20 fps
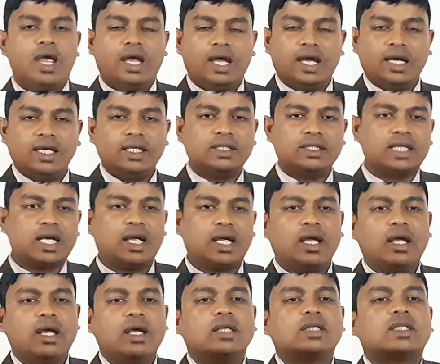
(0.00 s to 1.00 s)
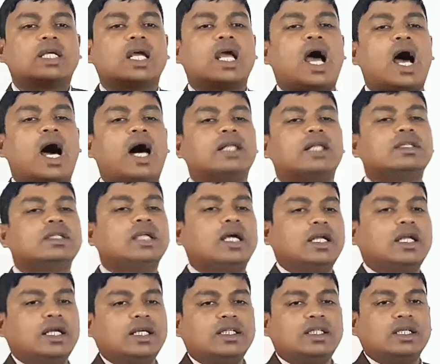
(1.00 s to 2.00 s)
এই যে সে হাত
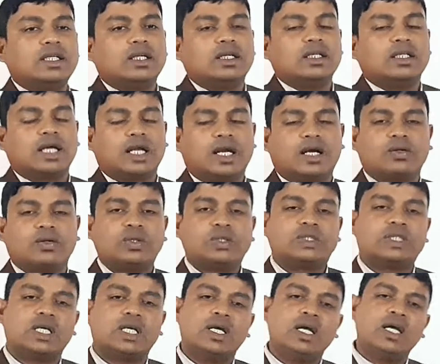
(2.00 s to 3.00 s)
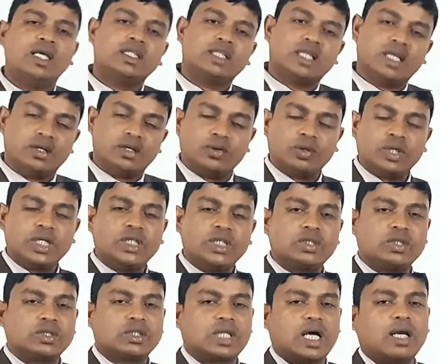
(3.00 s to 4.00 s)
নাড়িয়ে ইশারা করছে সেও
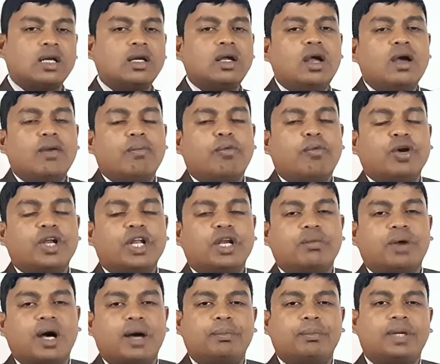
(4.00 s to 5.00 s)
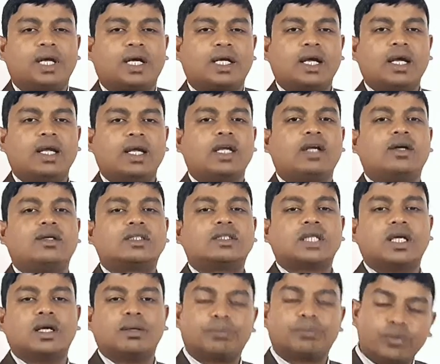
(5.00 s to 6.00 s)
কিন্তু তার মনের ভাবটাকে কি
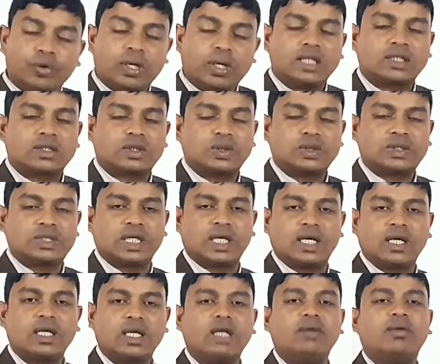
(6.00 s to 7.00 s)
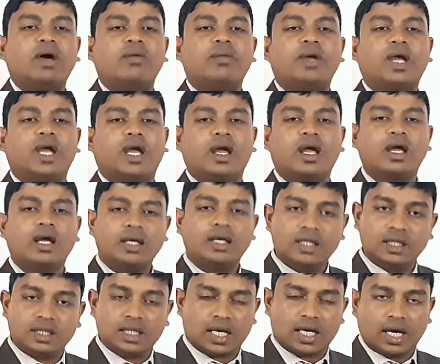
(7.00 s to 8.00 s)
করছে প্রকাশ করছে কিভাবে
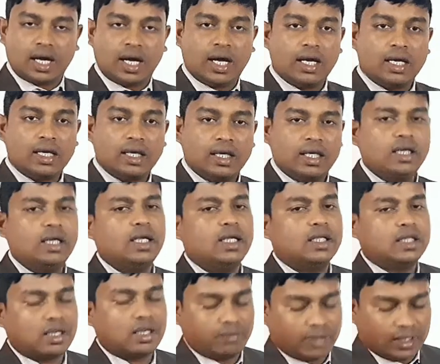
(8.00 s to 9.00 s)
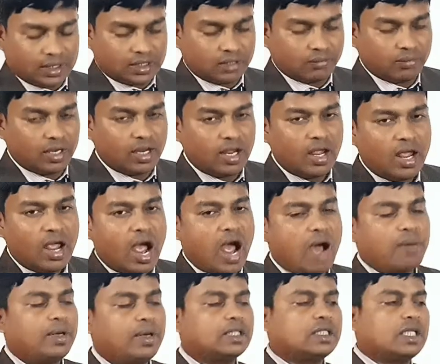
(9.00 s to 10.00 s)
ইশারা ইঙ্গিতের মাধ্যমে
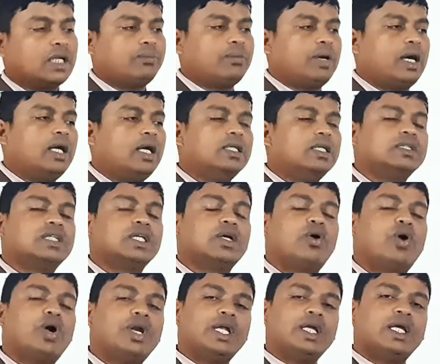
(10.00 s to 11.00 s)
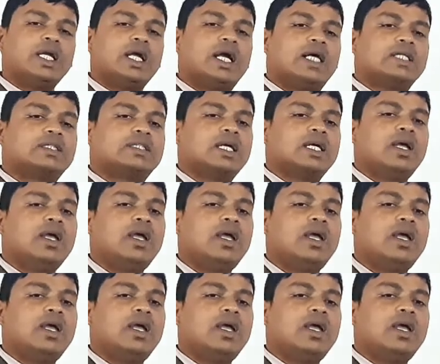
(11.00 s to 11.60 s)
আবার দেখবা যে অনেকে আছে